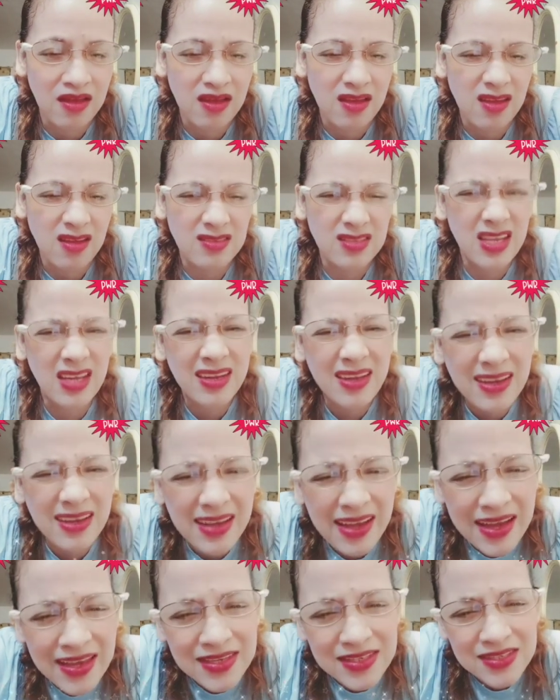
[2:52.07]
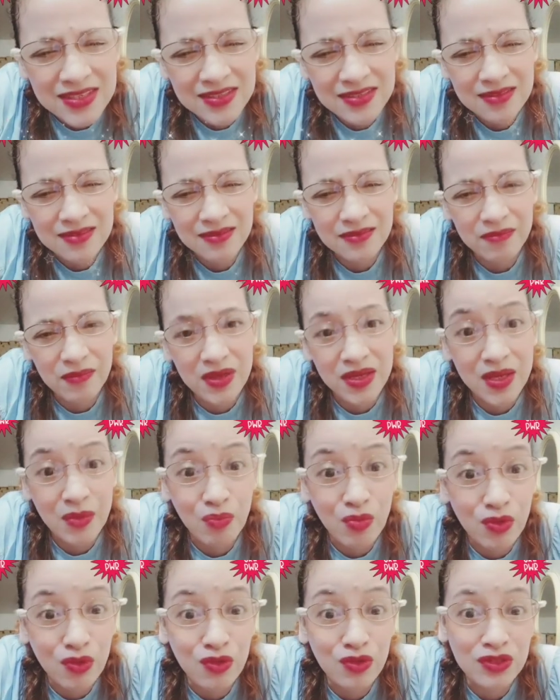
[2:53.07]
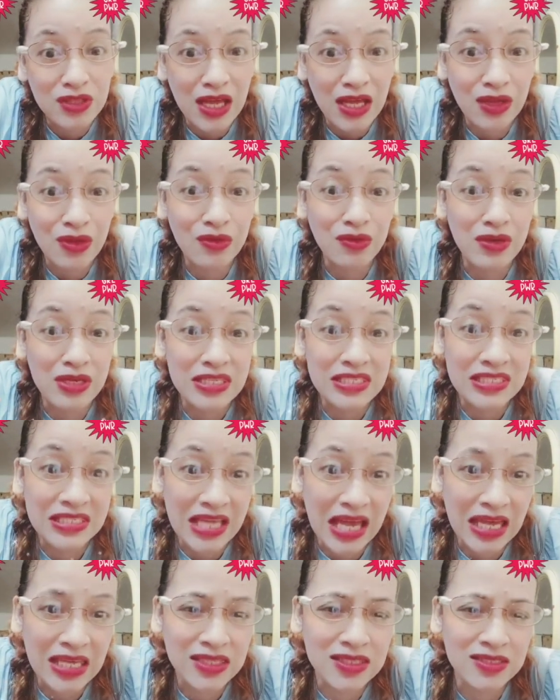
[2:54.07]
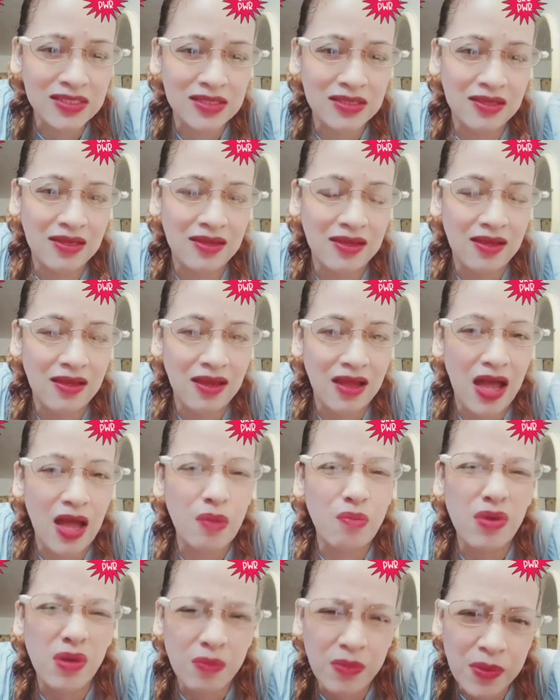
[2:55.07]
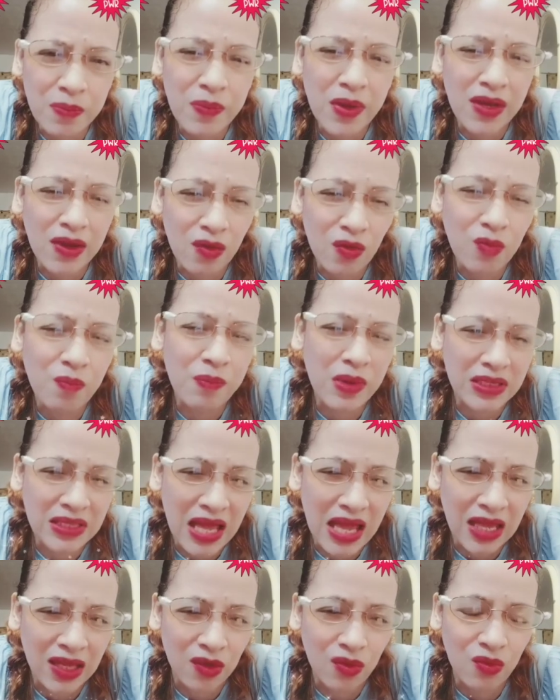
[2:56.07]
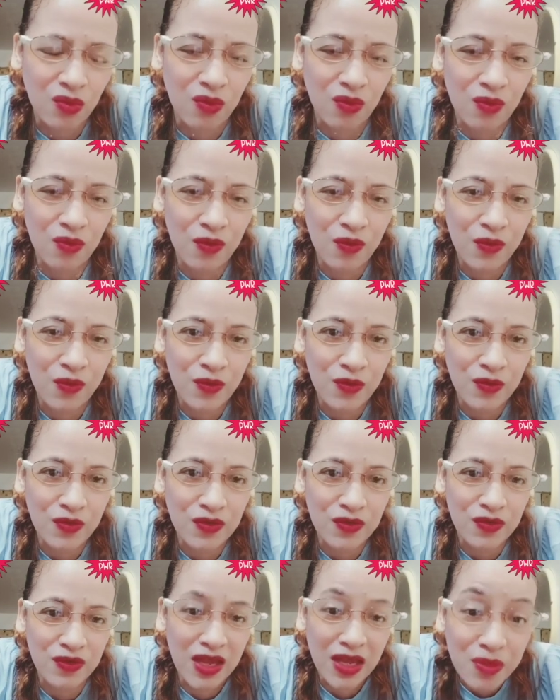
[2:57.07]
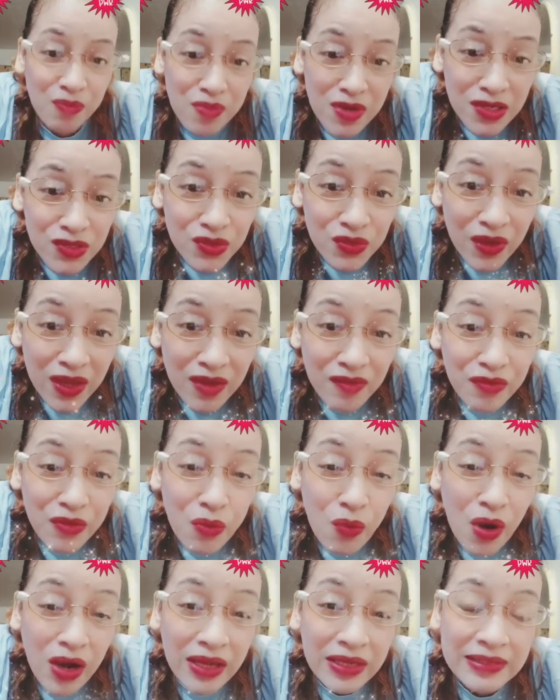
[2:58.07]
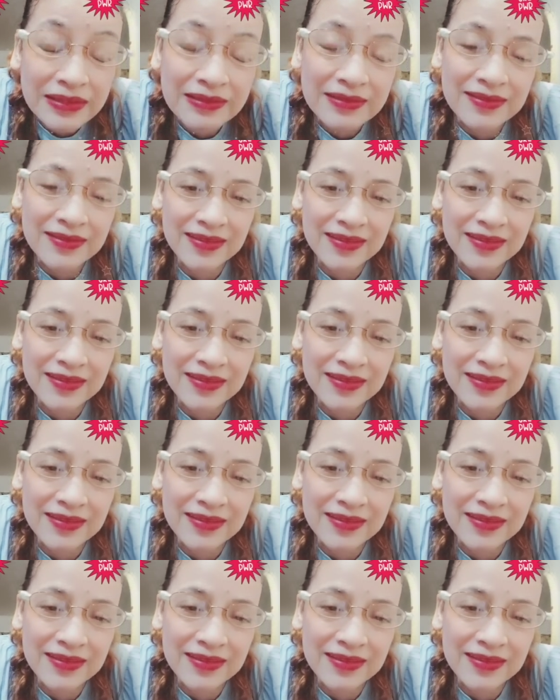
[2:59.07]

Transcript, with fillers: Sana guys, may napulo tayong insights habang may panahon pa tayo. God bless to everyone!